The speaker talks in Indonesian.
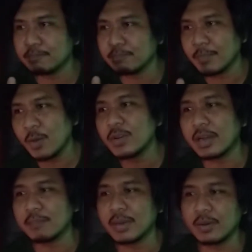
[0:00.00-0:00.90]
mau
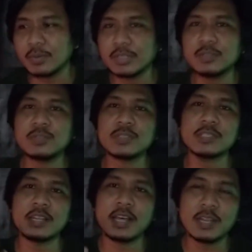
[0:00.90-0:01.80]
nggak mau itu
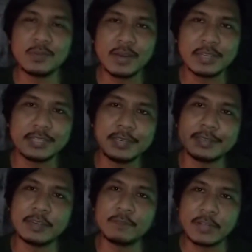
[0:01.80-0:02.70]
selalu
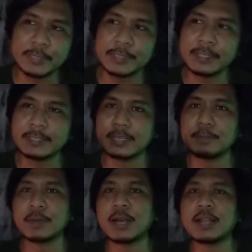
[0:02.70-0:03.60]
ada relevansinya
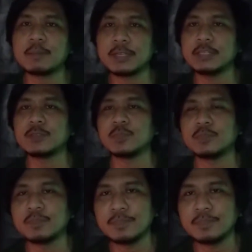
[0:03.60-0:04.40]
dengan pengalaman hidup.